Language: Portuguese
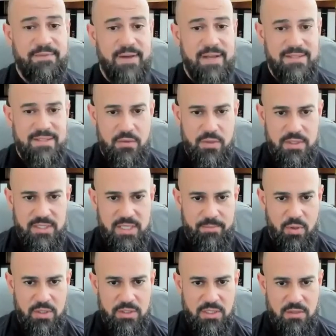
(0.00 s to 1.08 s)
vai fazer com essa
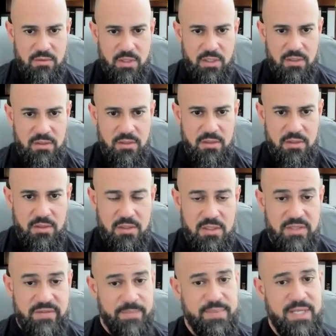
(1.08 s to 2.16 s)
pós agora?
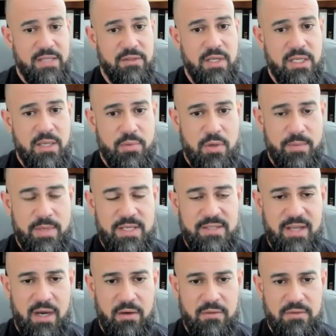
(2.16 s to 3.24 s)
Você vai precisar de uma equipe
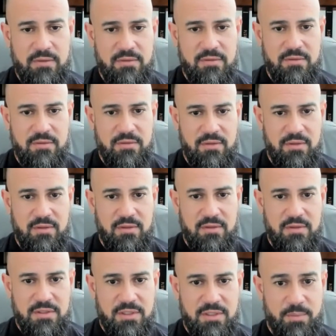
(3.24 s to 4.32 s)
comercial.
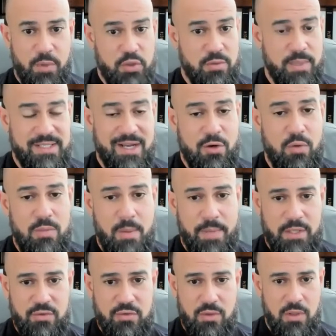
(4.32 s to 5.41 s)
Você pode começar com uma
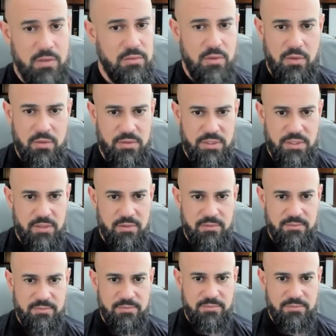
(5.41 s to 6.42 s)
pessoa, um close.